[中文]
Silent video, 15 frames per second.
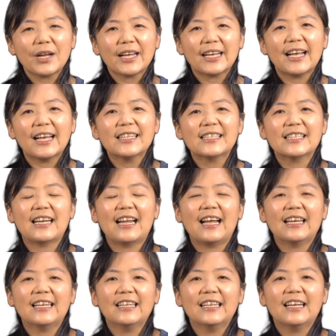然看起
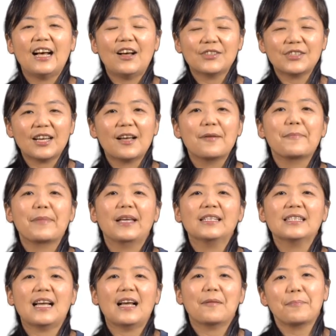来……好像很平
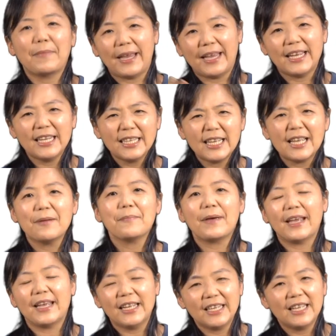常，每一天每
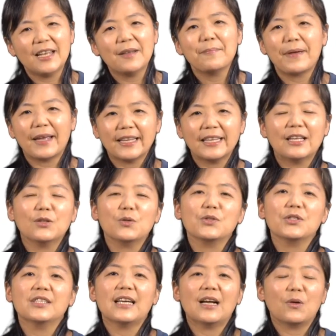一天每一天都是
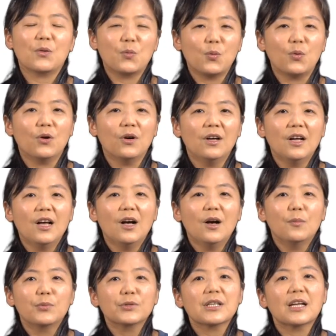这样过。
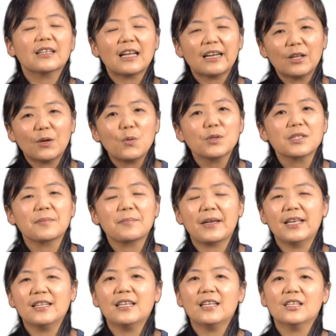不知道当你过着每
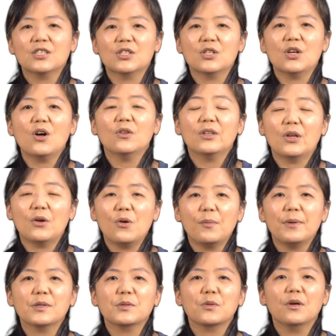一天的时候，你会不
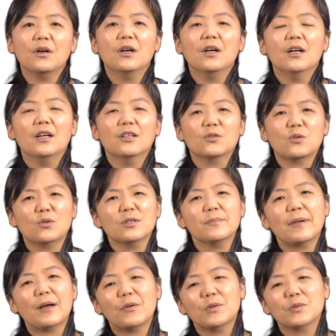会说总是
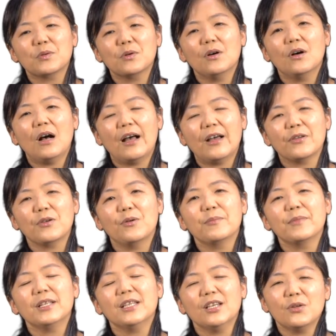抱怨说：“哎呦，
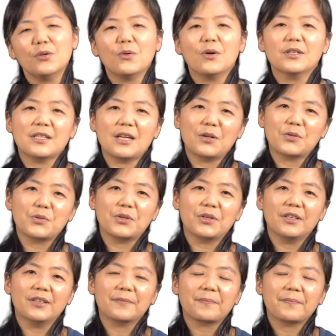明天又要上学
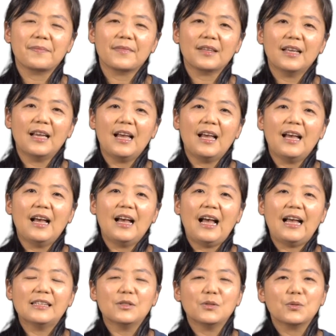了。”
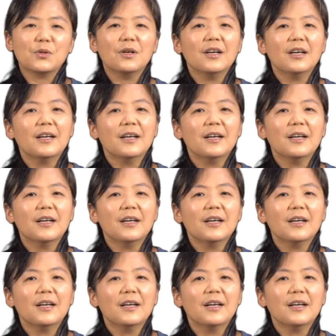还是说